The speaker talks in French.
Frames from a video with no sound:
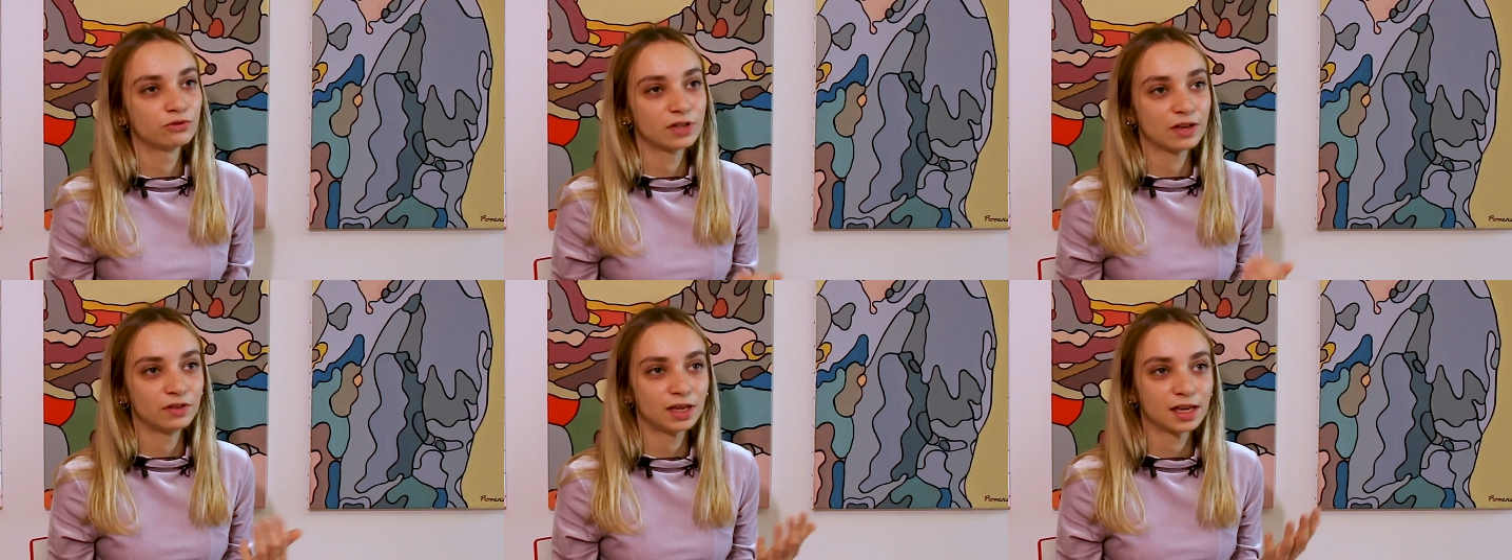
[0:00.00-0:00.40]

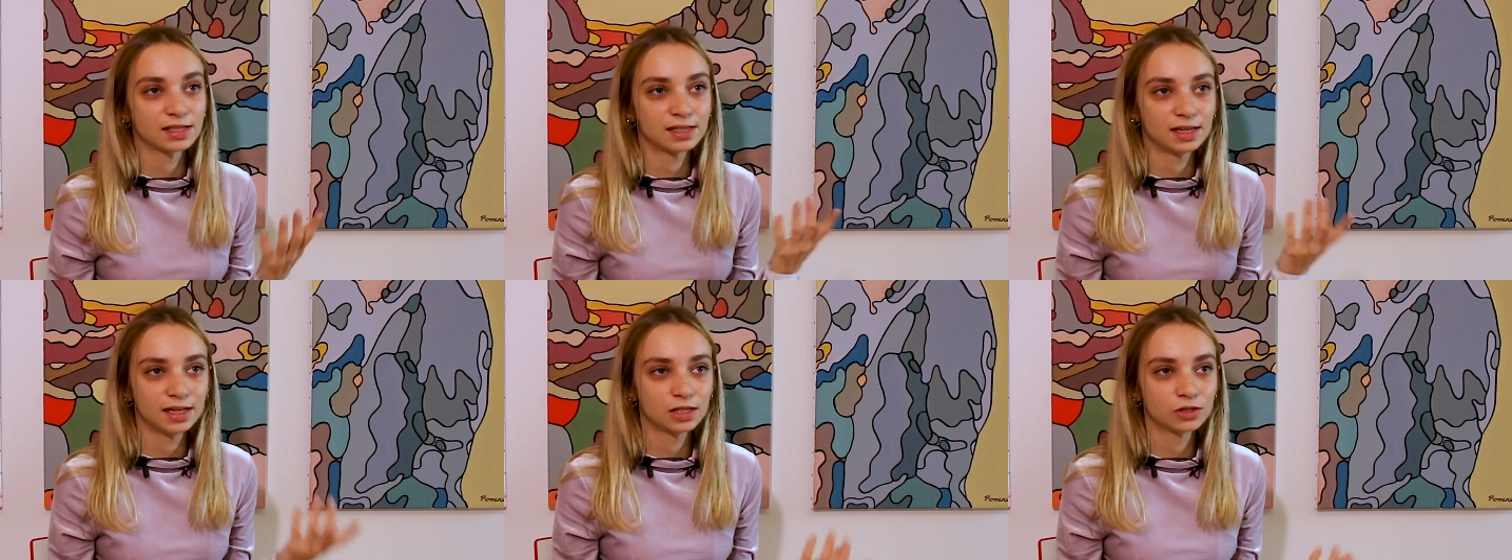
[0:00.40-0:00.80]
vous avez qu'à
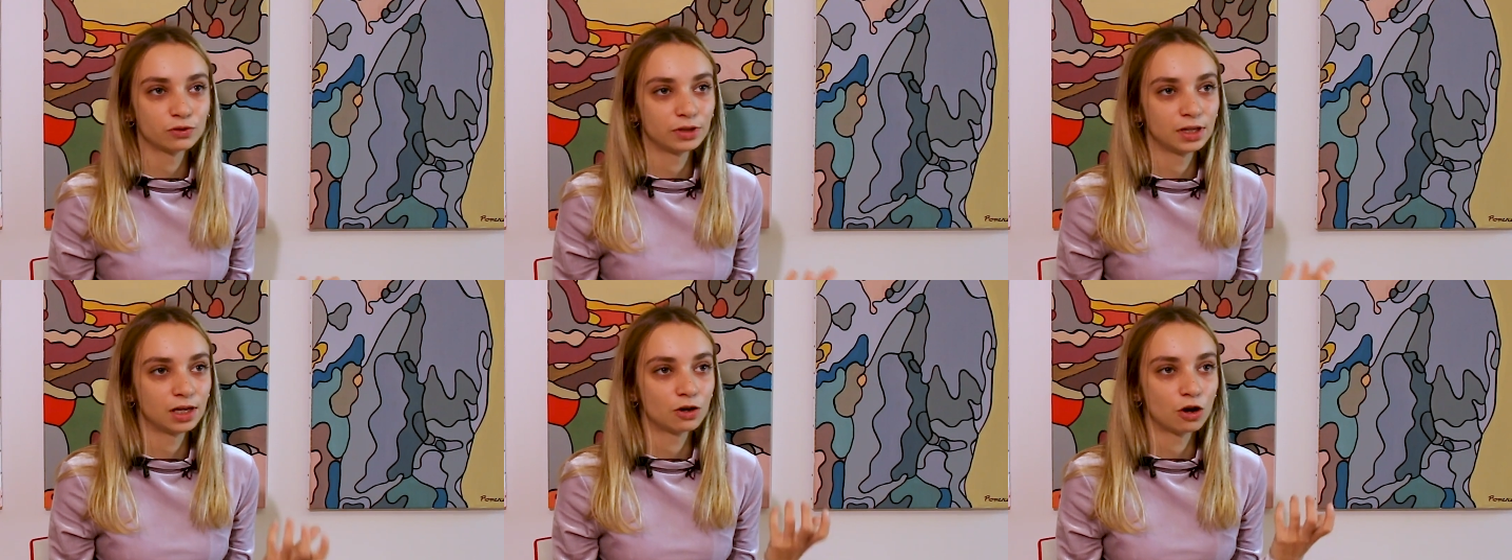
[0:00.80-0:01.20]

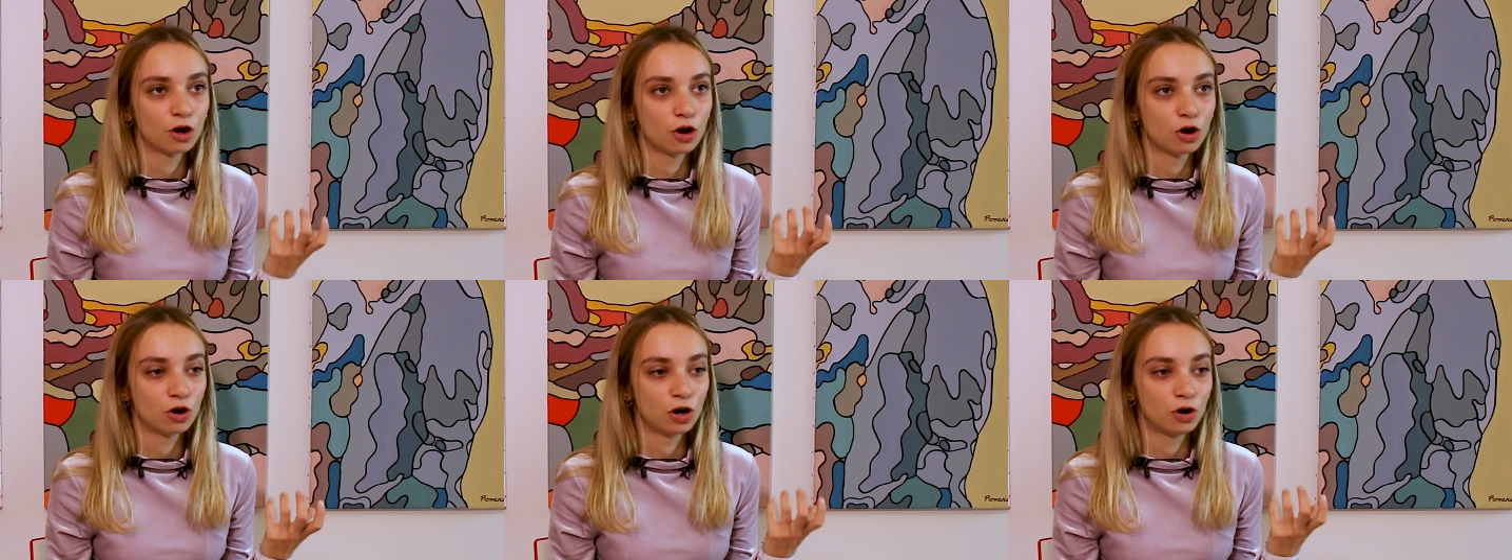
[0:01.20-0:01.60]
sélectionner
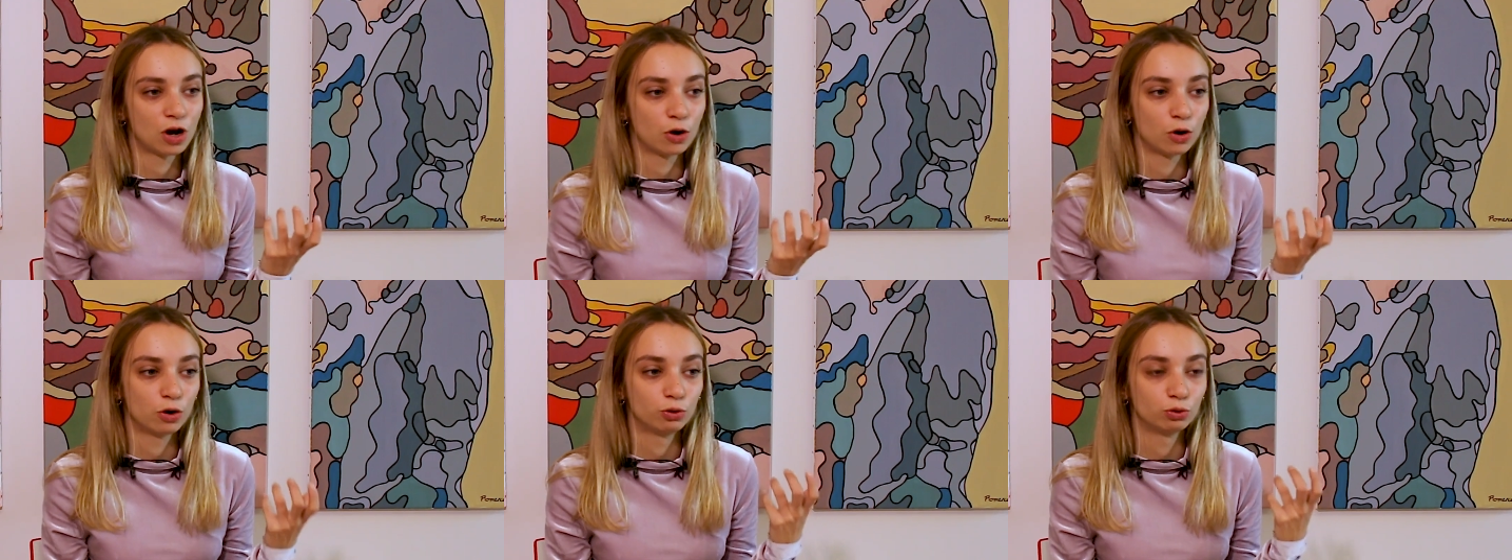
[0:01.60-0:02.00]

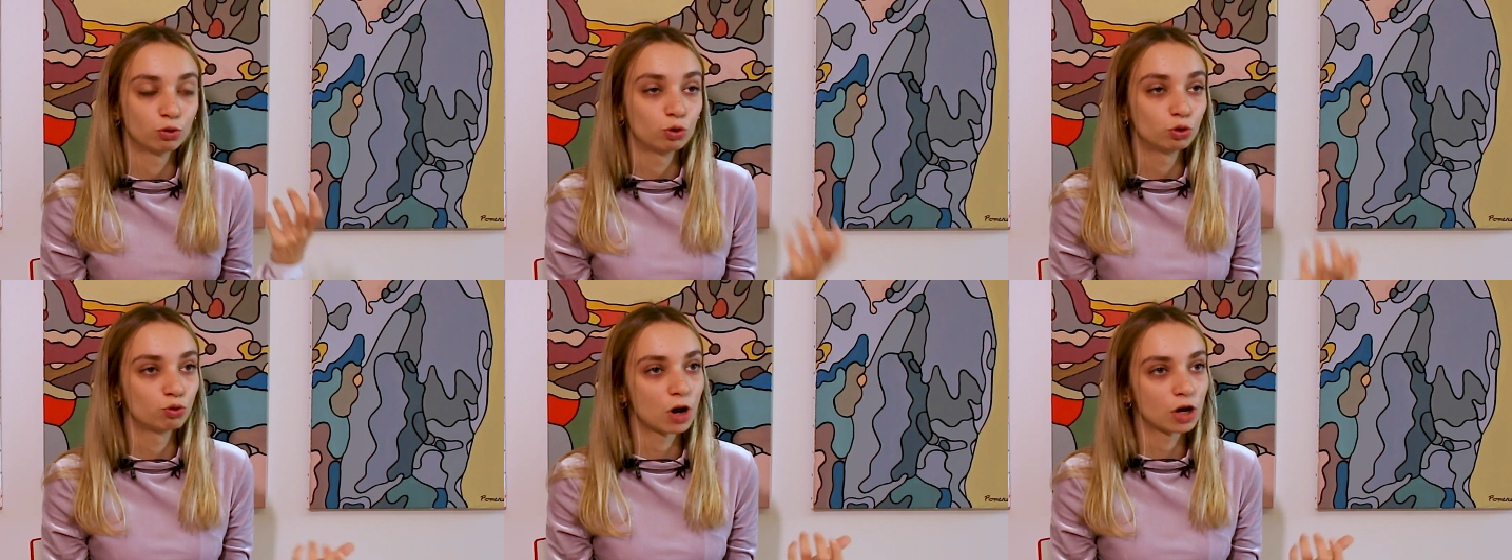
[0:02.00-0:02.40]
euh, le,
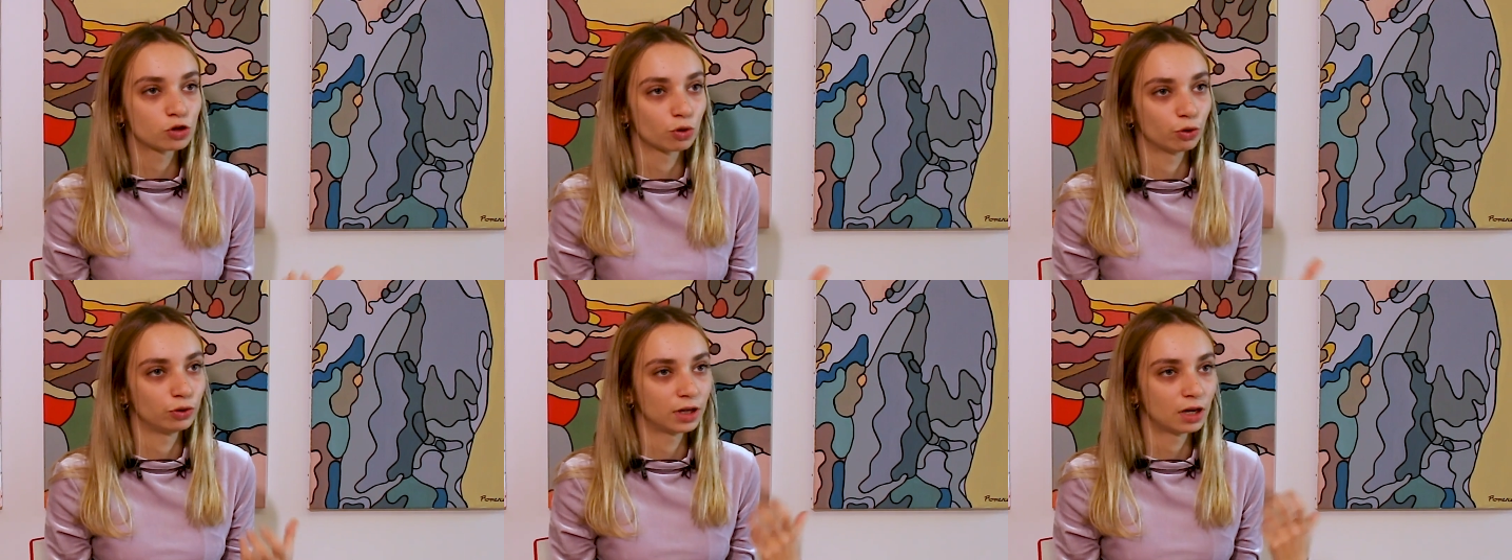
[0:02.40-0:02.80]
trottoir
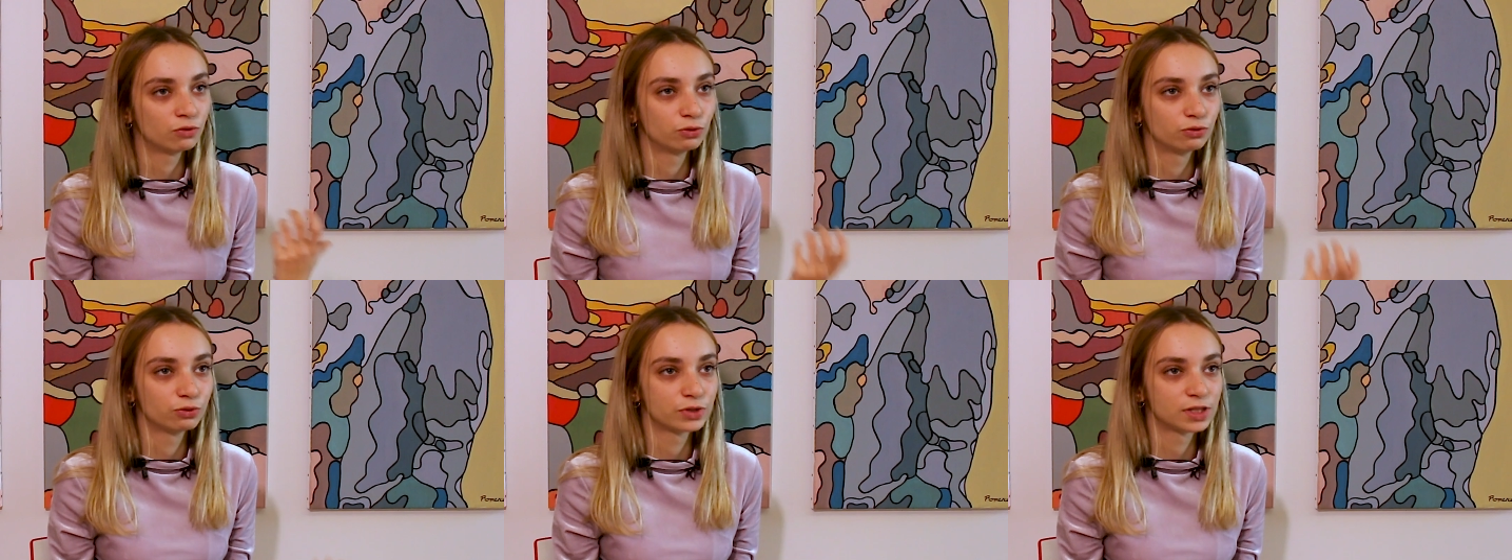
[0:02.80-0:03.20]
sur
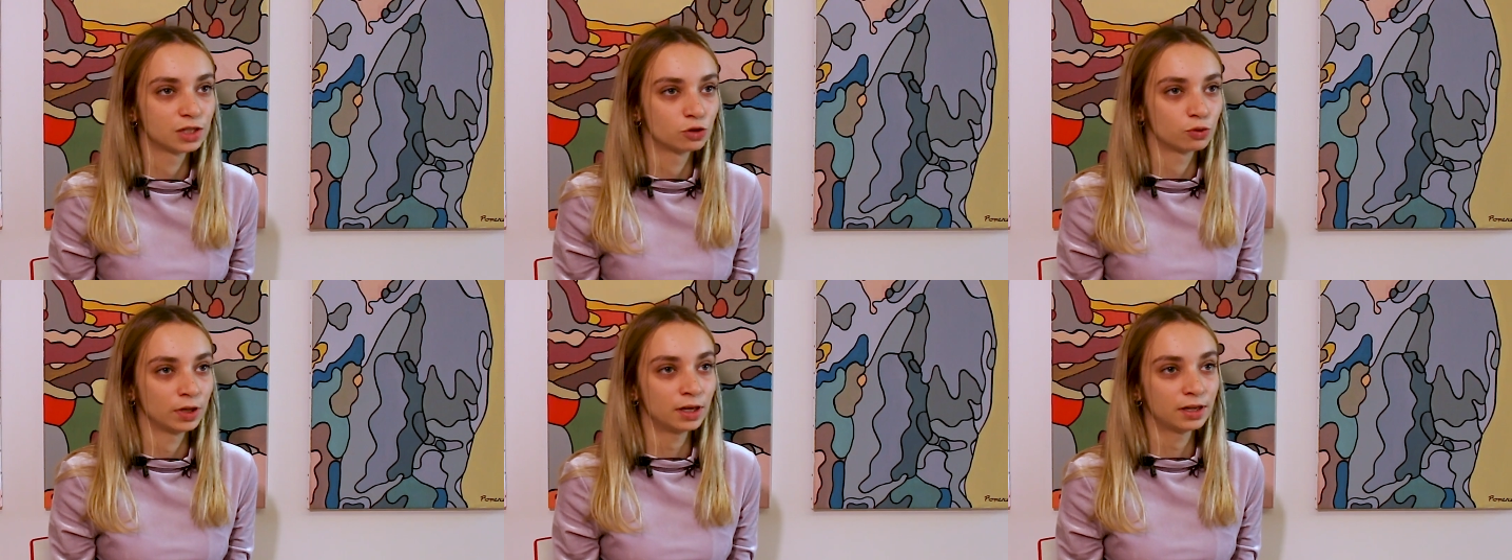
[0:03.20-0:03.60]
lequel vous vous
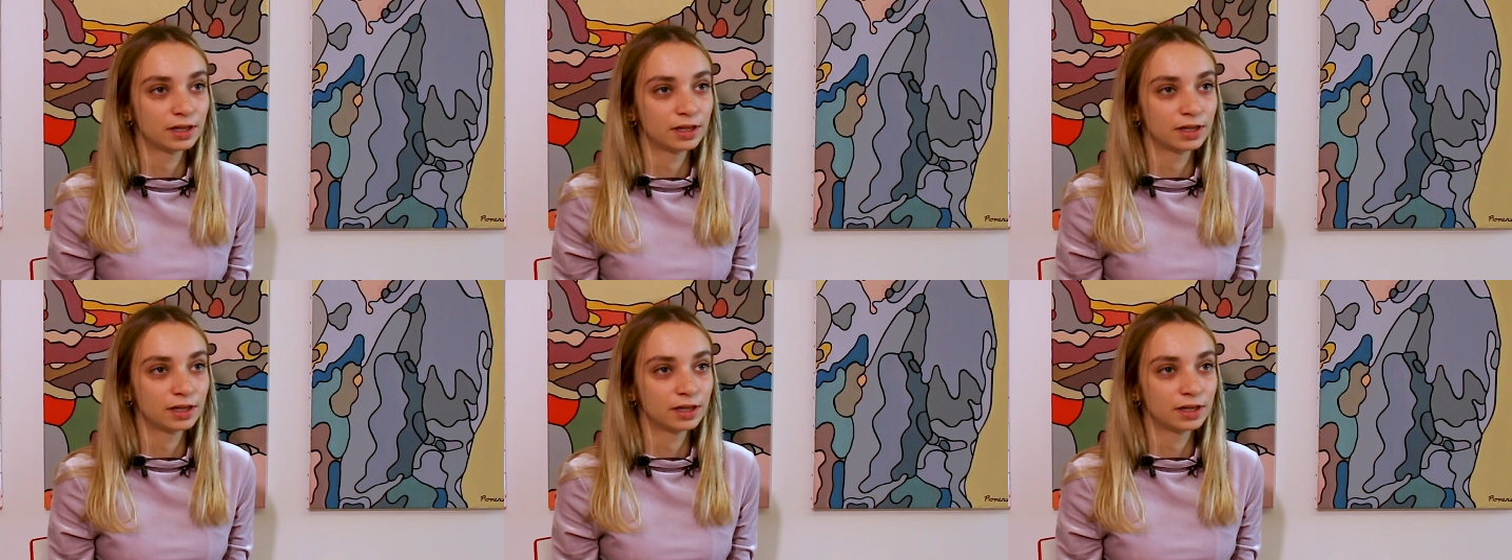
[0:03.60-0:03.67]
situez.